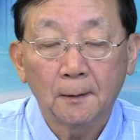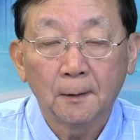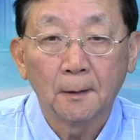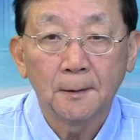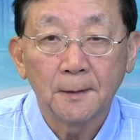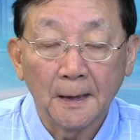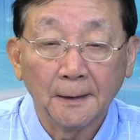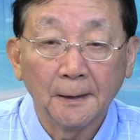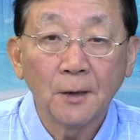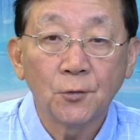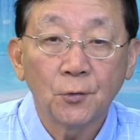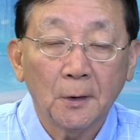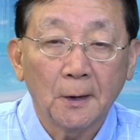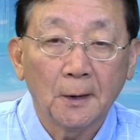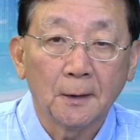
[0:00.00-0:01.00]
简单
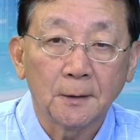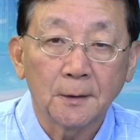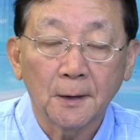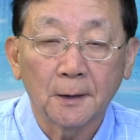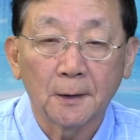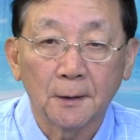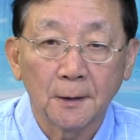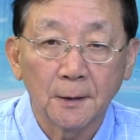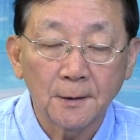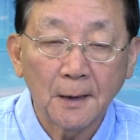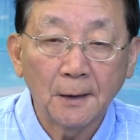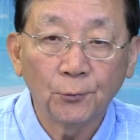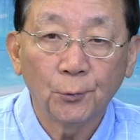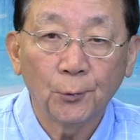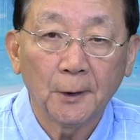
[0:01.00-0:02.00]
说啊，这个
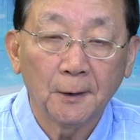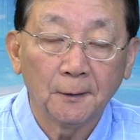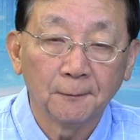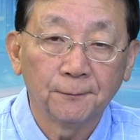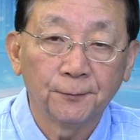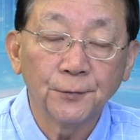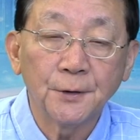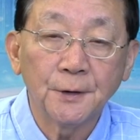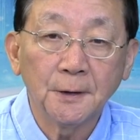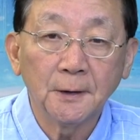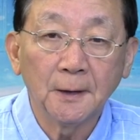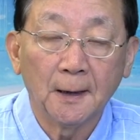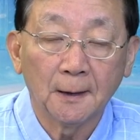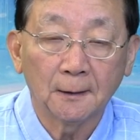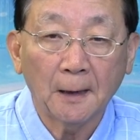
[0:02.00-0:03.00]
三对夫妻
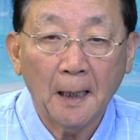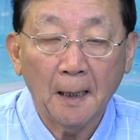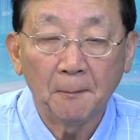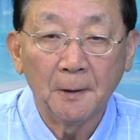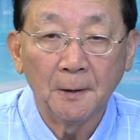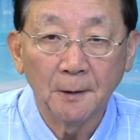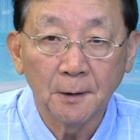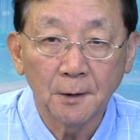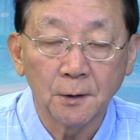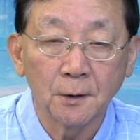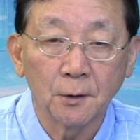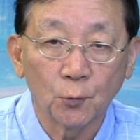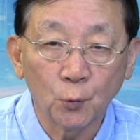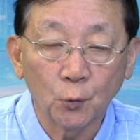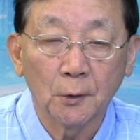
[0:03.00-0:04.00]
呢，他们
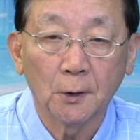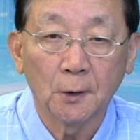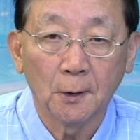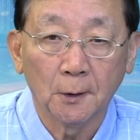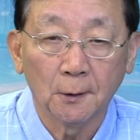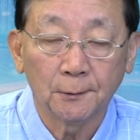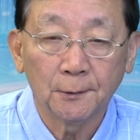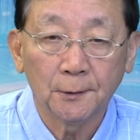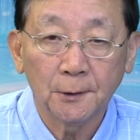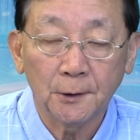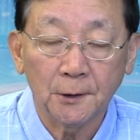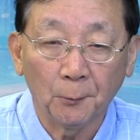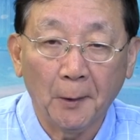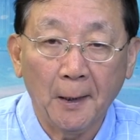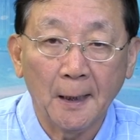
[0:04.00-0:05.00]
是做
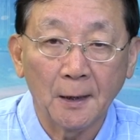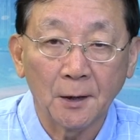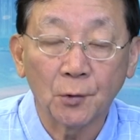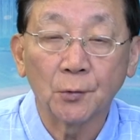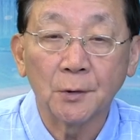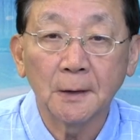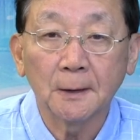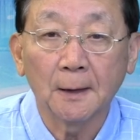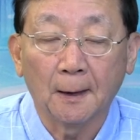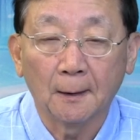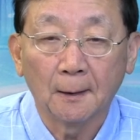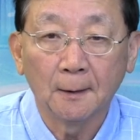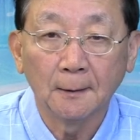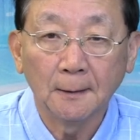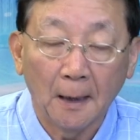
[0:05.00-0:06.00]
体外受精的，
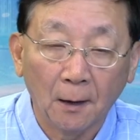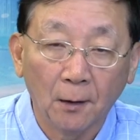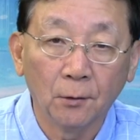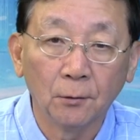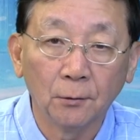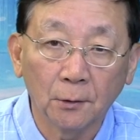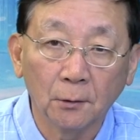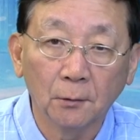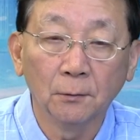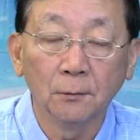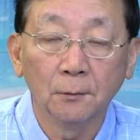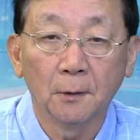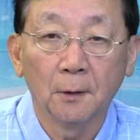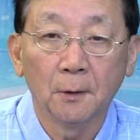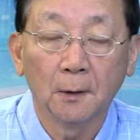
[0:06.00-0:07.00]
然后都
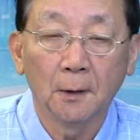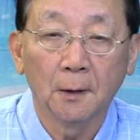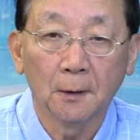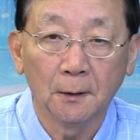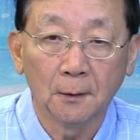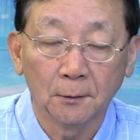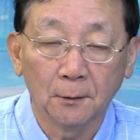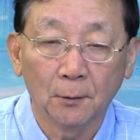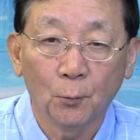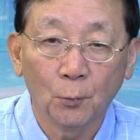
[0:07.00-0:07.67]
呃。